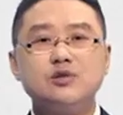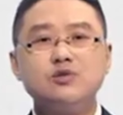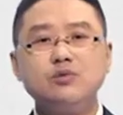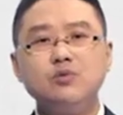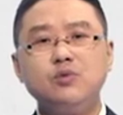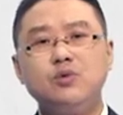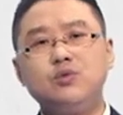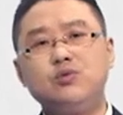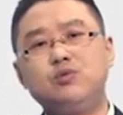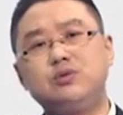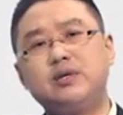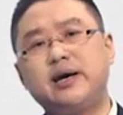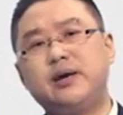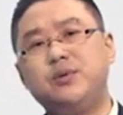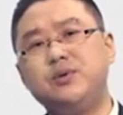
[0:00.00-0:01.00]
中国
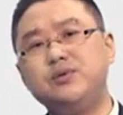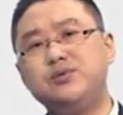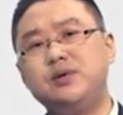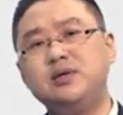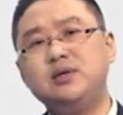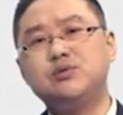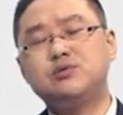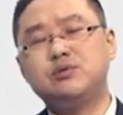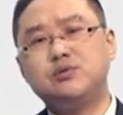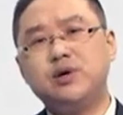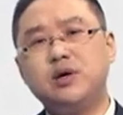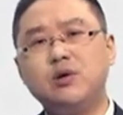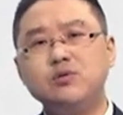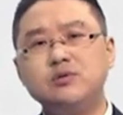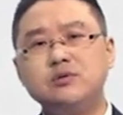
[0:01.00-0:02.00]
古代文学艺术
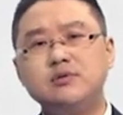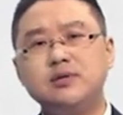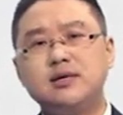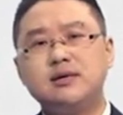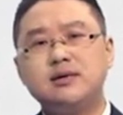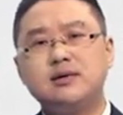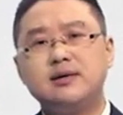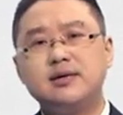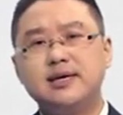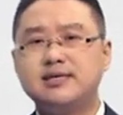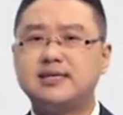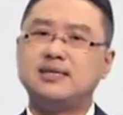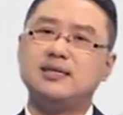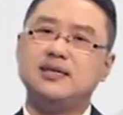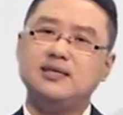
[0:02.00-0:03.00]
对欧洲呢，也
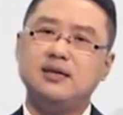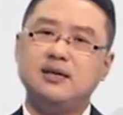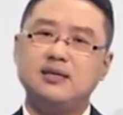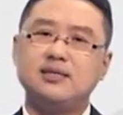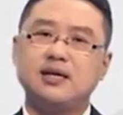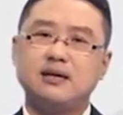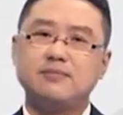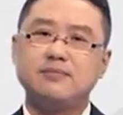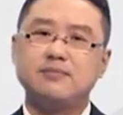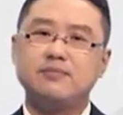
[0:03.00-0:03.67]
产生了一定影响。